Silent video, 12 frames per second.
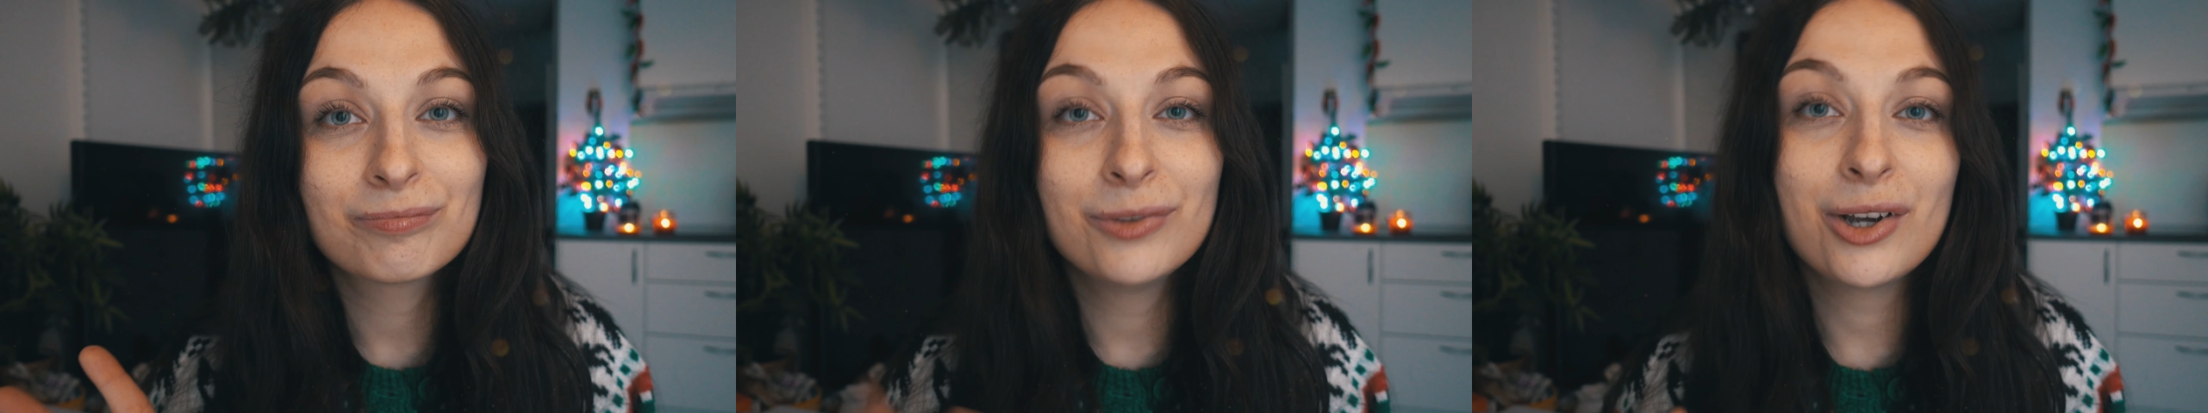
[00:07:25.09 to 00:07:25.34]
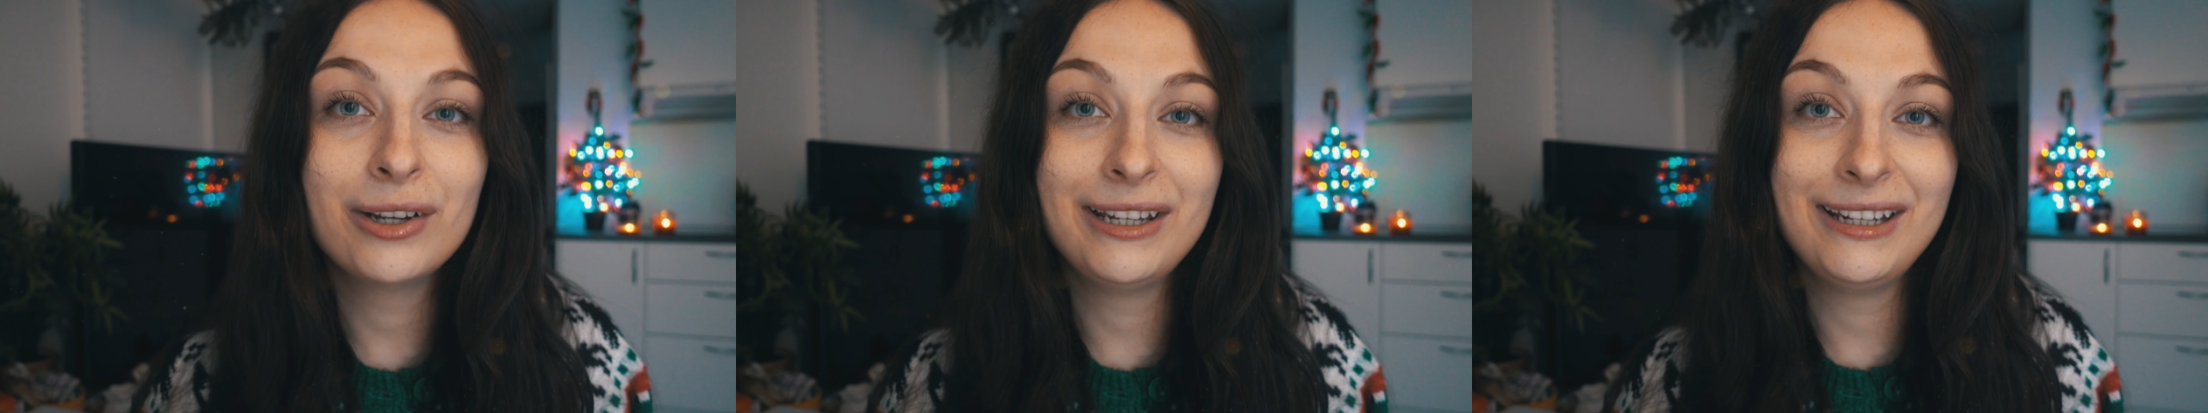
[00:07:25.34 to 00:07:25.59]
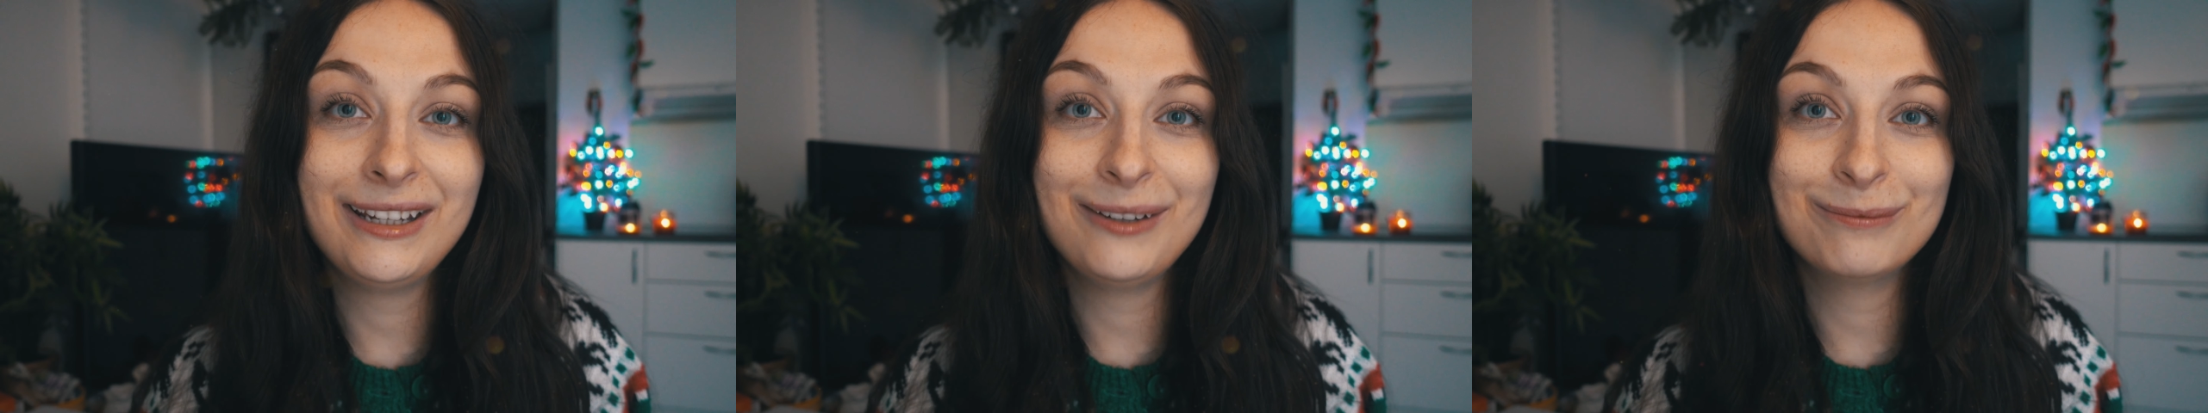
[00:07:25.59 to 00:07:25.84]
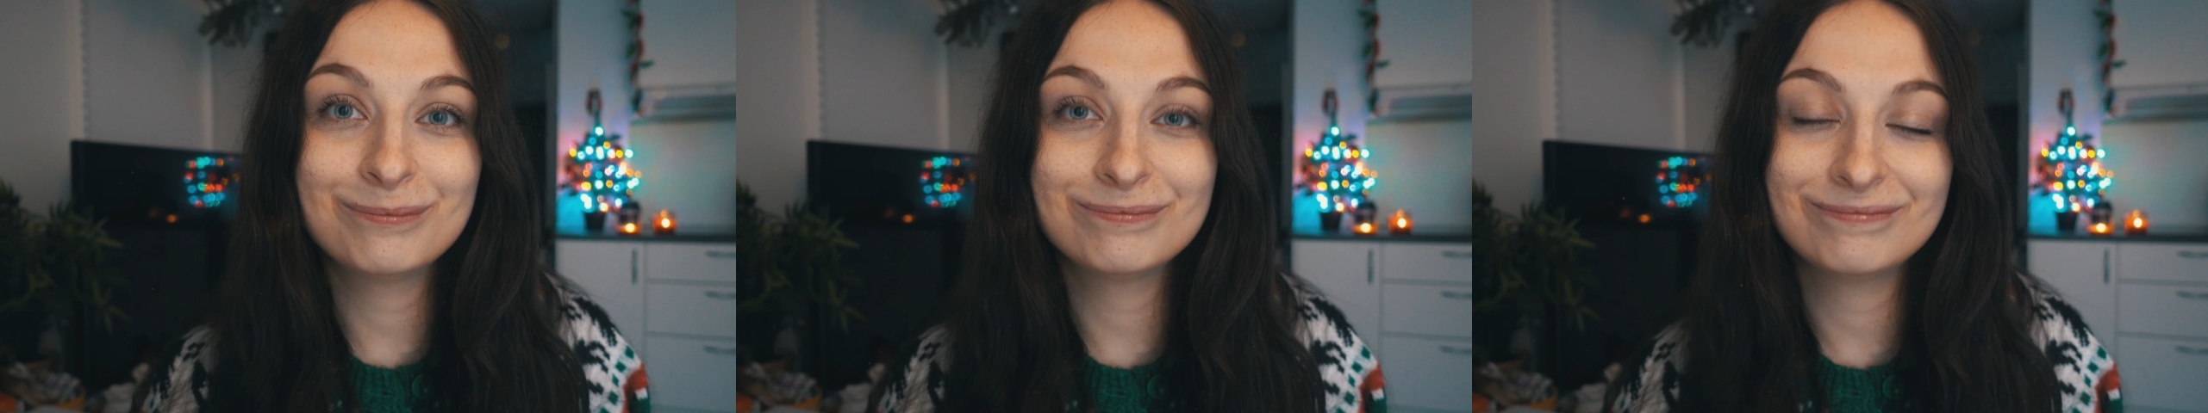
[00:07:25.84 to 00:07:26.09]
No
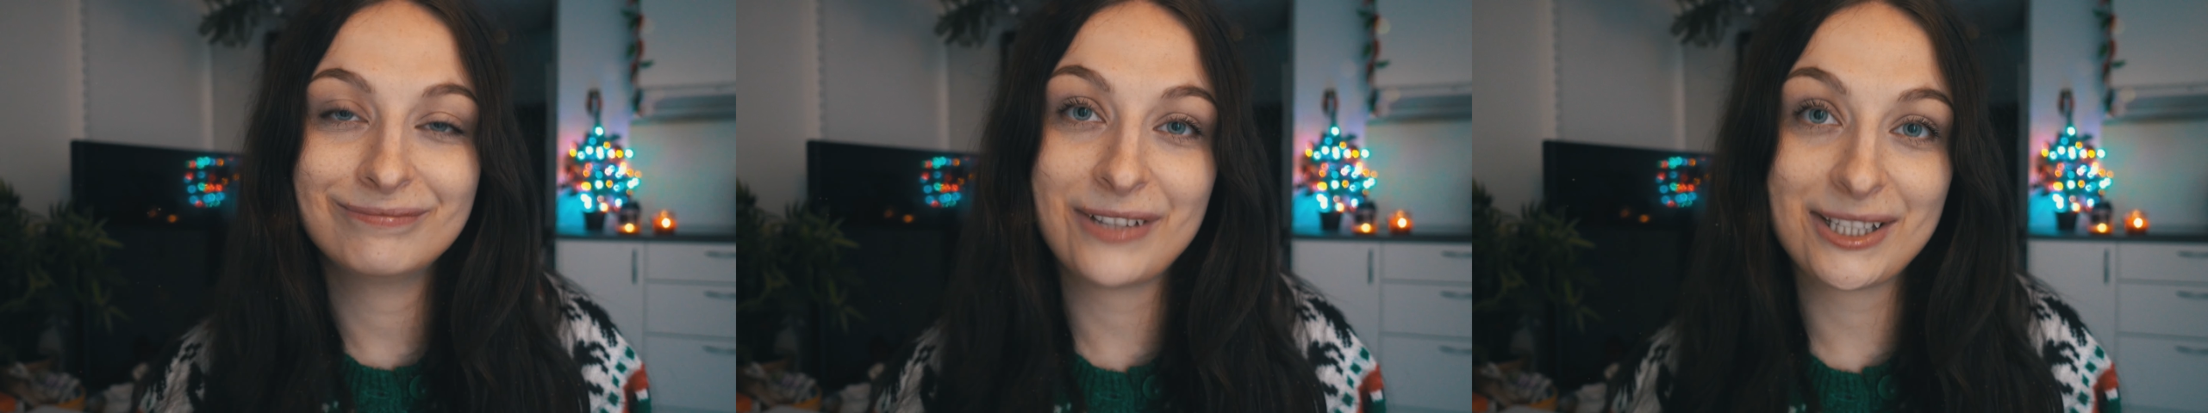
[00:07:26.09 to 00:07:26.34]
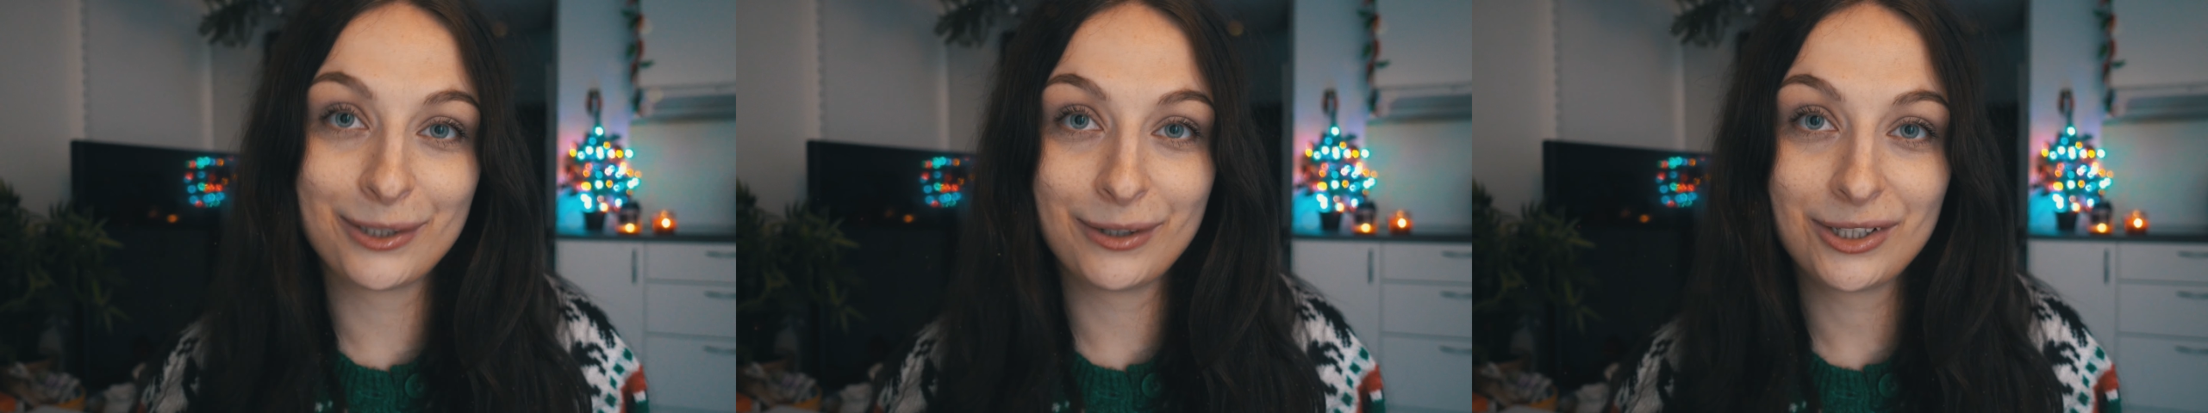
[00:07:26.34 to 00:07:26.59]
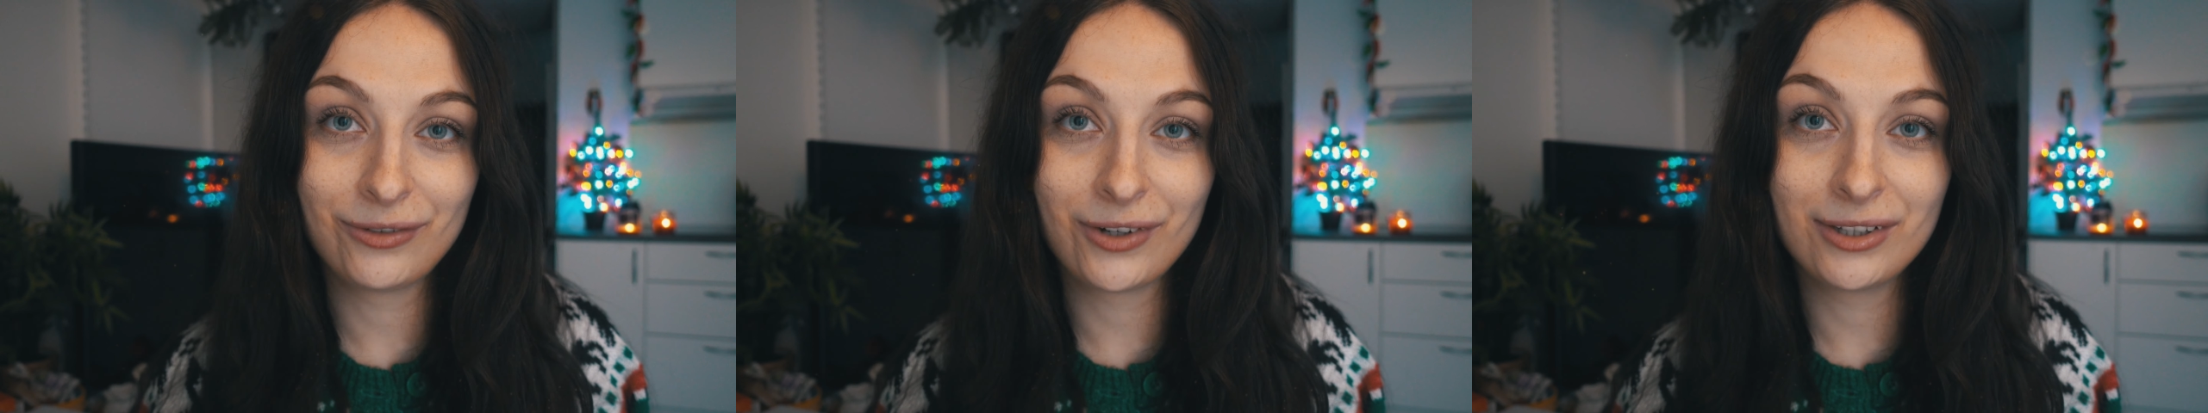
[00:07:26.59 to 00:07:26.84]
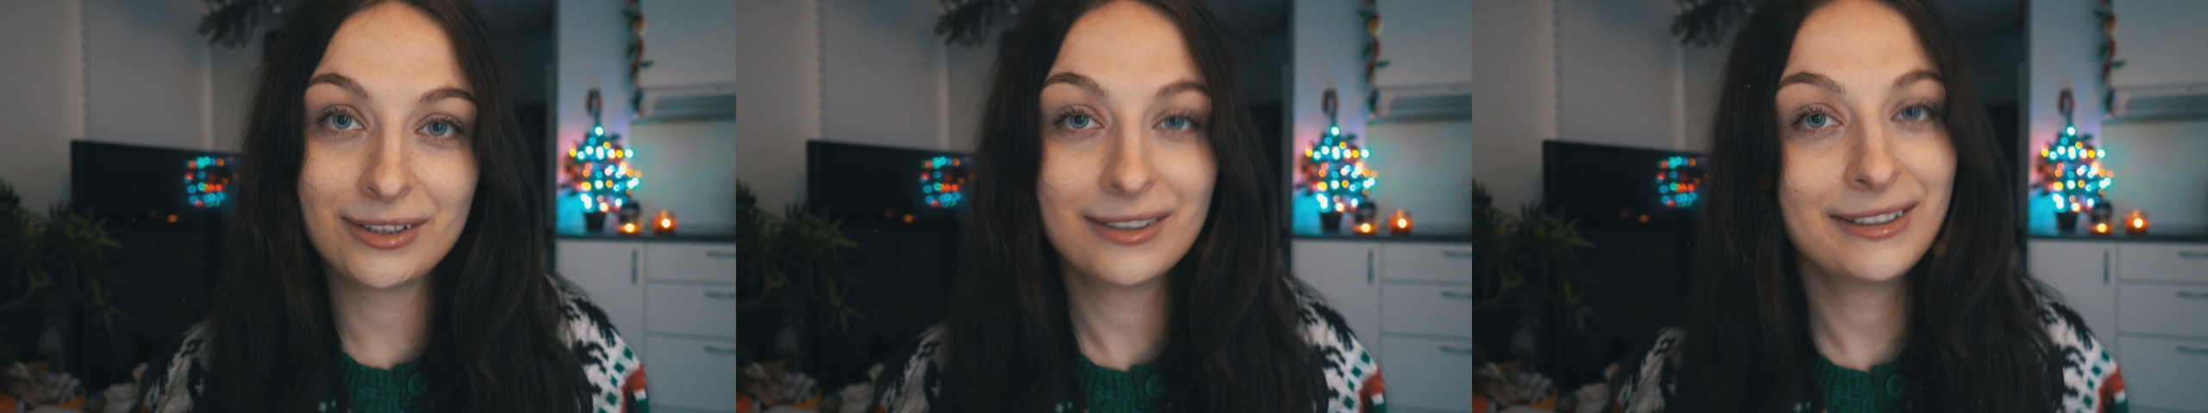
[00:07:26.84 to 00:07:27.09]
i wesołych
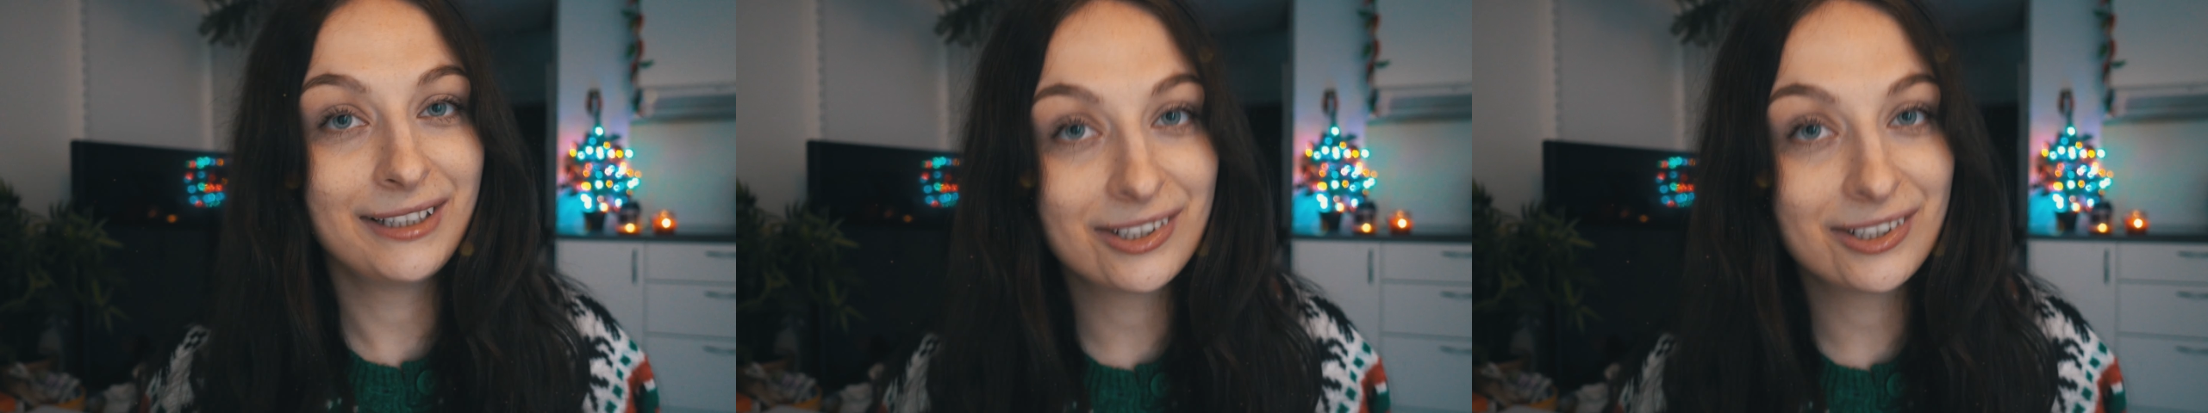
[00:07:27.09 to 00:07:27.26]
świąt